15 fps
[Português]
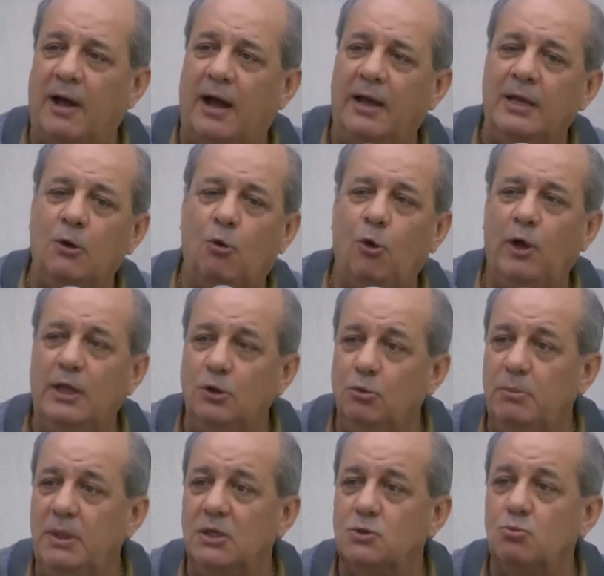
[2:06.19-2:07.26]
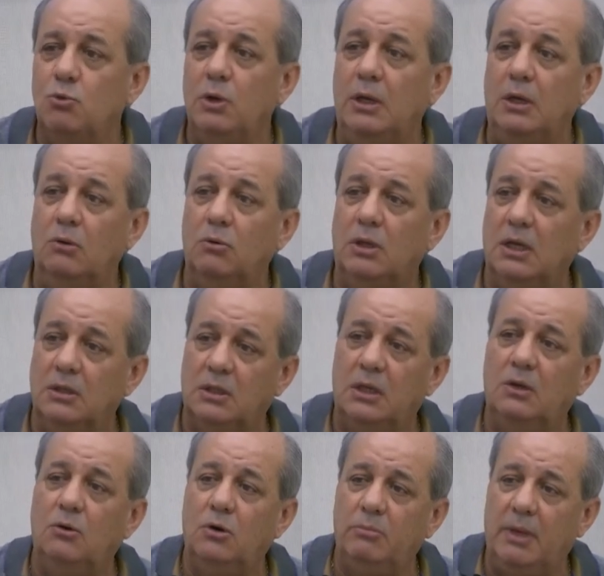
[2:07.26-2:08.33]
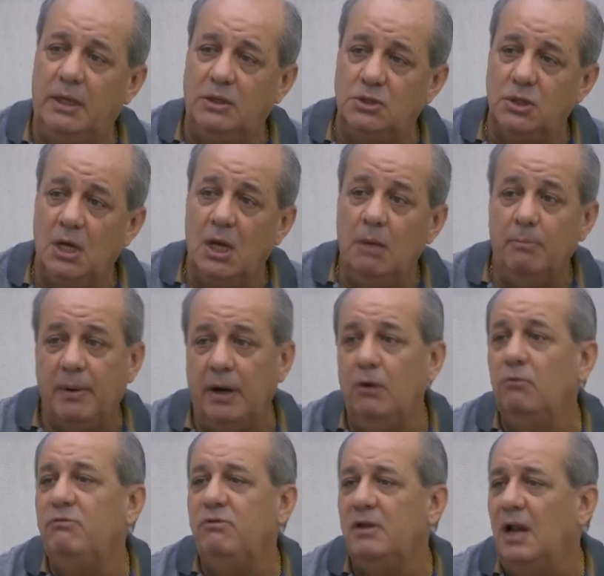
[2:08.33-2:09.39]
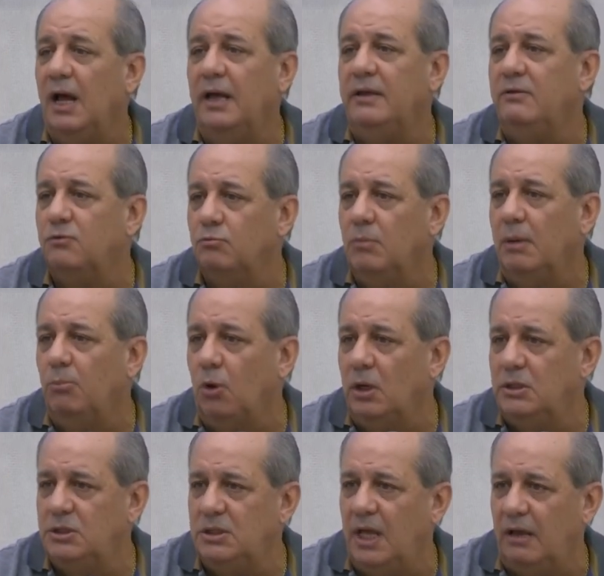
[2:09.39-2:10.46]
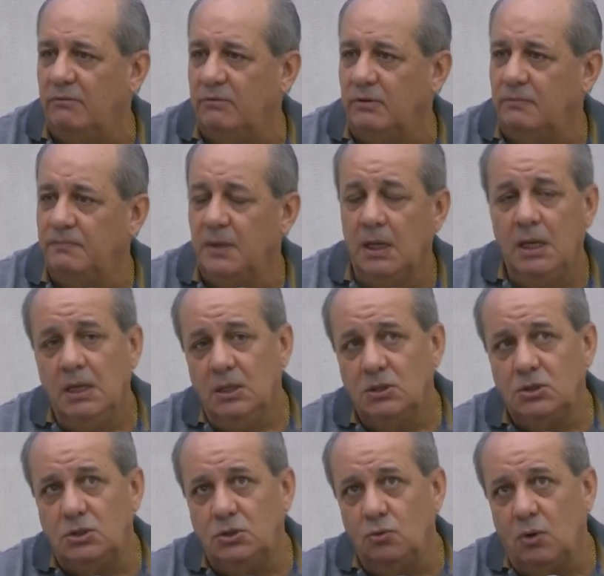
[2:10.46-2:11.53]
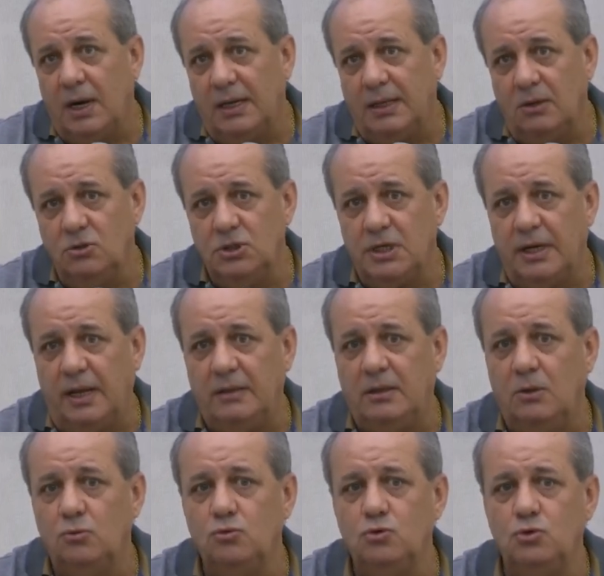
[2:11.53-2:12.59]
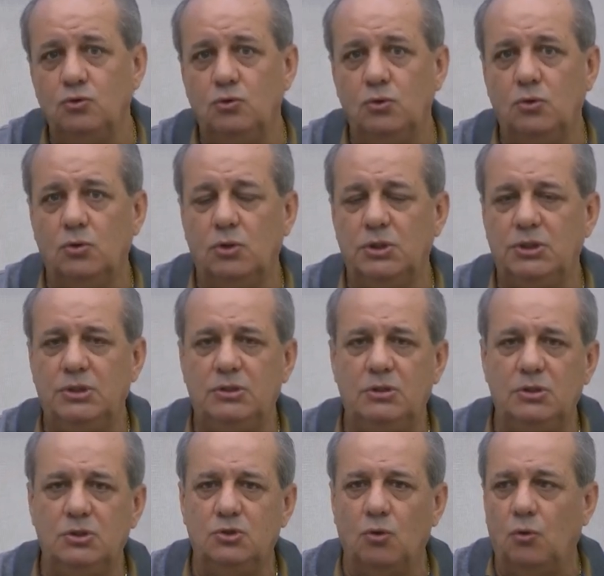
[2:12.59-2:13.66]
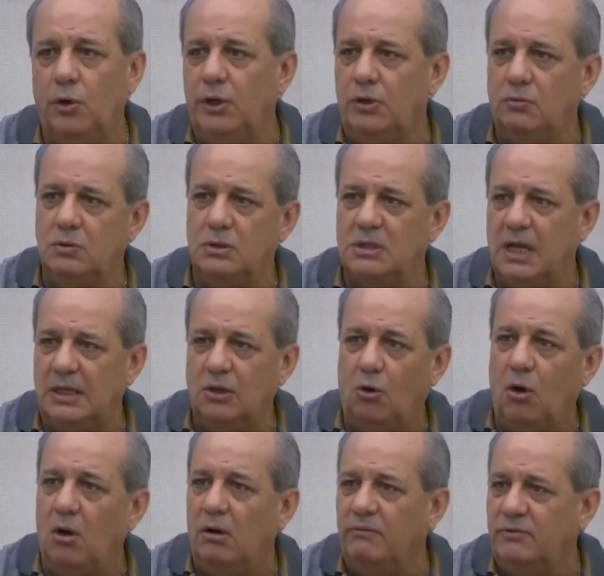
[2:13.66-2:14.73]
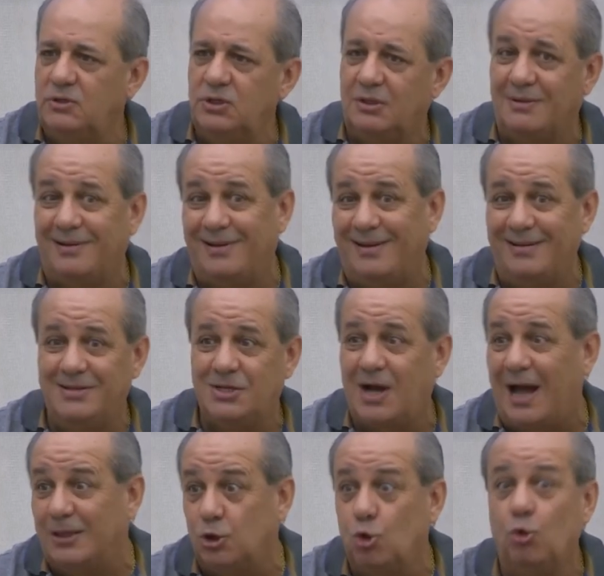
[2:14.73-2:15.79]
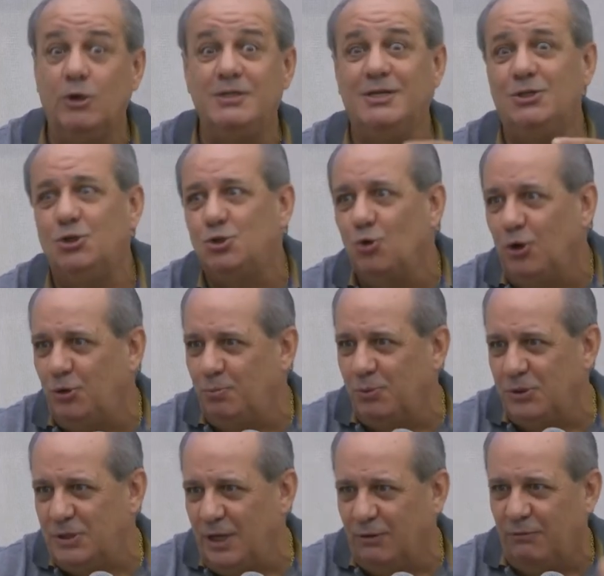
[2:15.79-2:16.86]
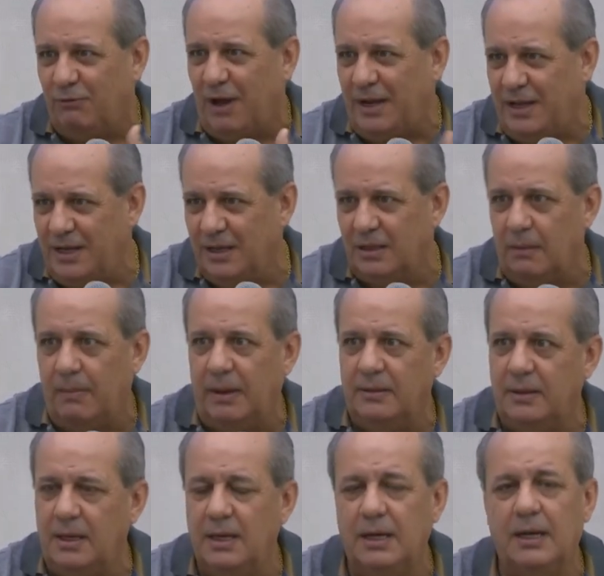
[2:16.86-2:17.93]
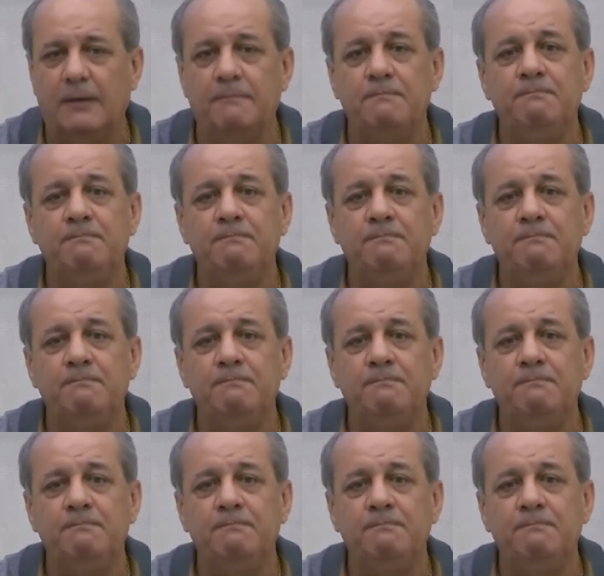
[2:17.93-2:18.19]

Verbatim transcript: a incorrer no mesmo erro que anteriormente, para não virar isso uma bola de neve. Se o cartão de crédito tem um juro hoje de 18, 19, de, de 14 a 18% varia da bandeira